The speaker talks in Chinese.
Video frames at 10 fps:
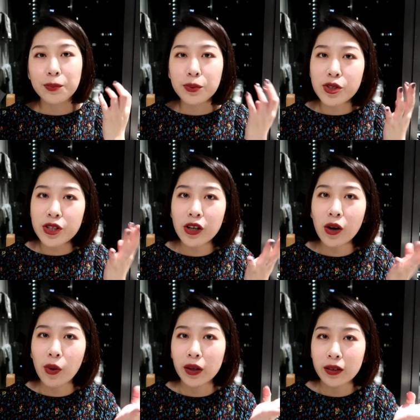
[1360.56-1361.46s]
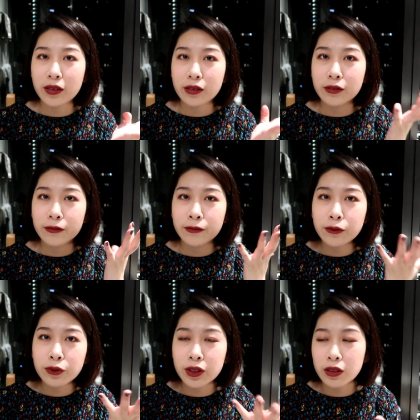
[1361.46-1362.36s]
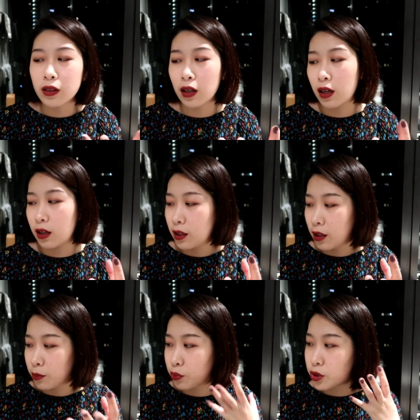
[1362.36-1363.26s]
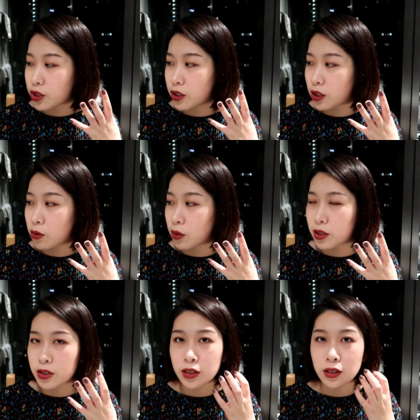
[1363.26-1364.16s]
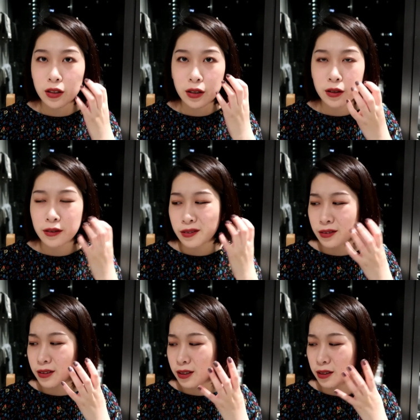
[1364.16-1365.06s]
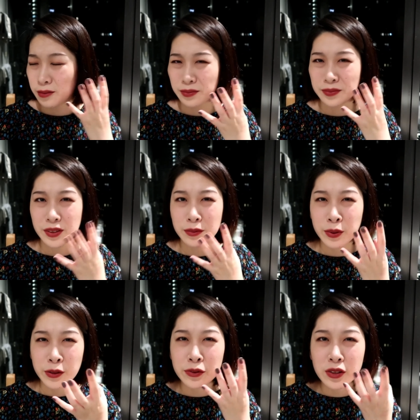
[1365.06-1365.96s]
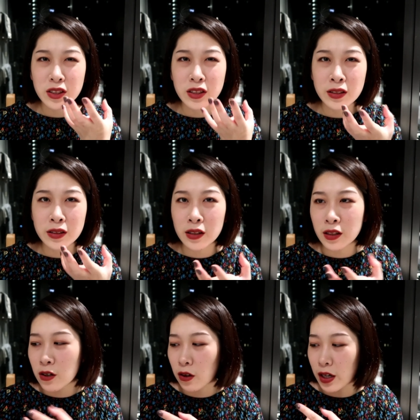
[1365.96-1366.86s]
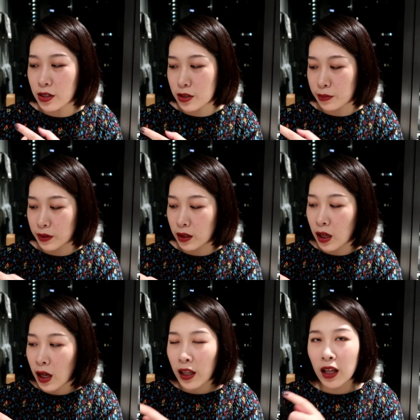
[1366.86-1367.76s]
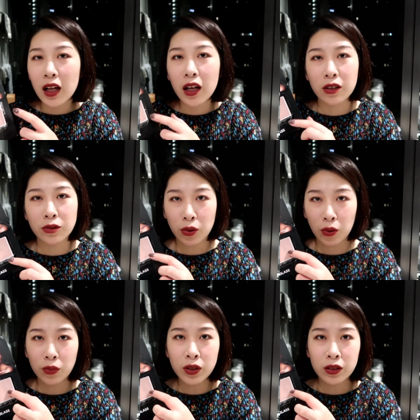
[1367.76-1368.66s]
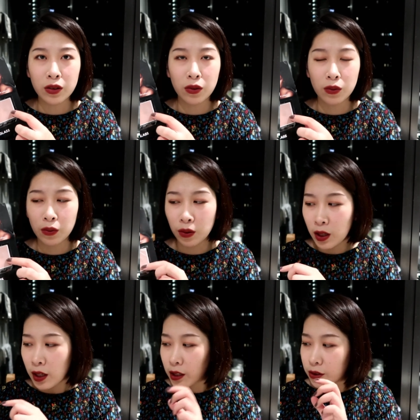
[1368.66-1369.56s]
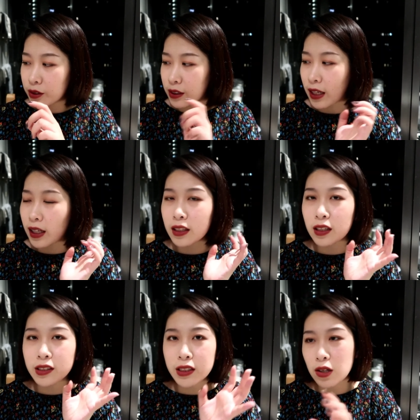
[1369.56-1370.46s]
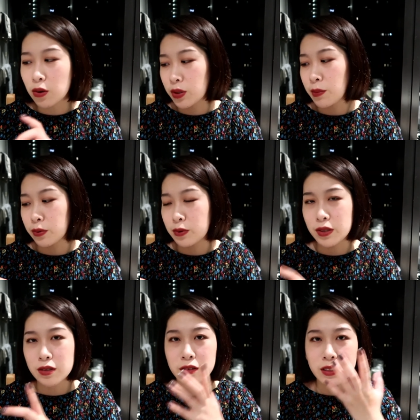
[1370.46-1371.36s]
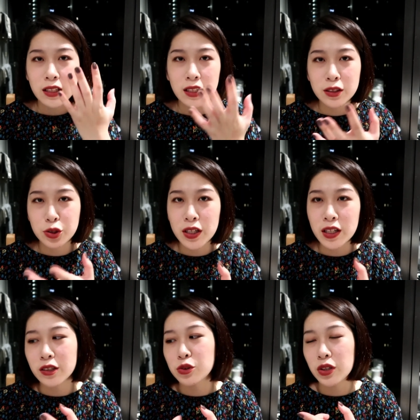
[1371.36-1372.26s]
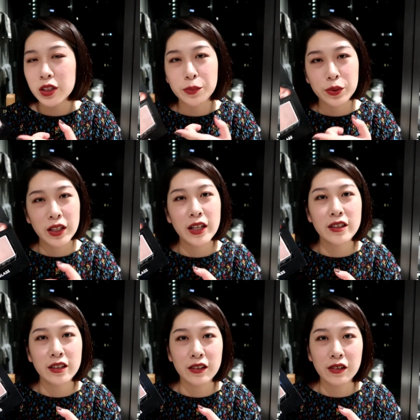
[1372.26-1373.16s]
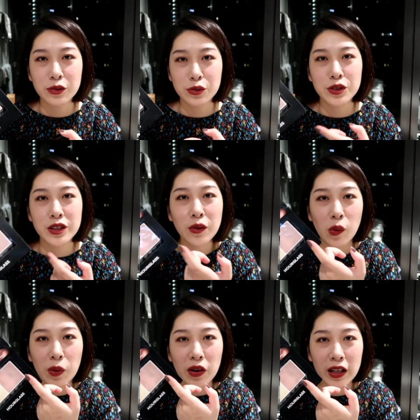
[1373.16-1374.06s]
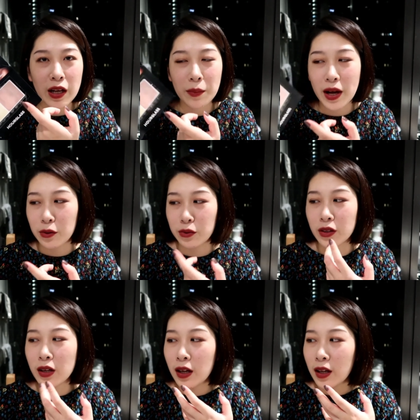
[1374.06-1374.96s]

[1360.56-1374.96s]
不适合我的肤色，不适合我的这个嗯皮肤的这个色调还是什么的，它很红很红，就你拿它当腮红也不对劲儿，拿它全脸定妆也不太可能，就是真的我不知道它干嘛用的。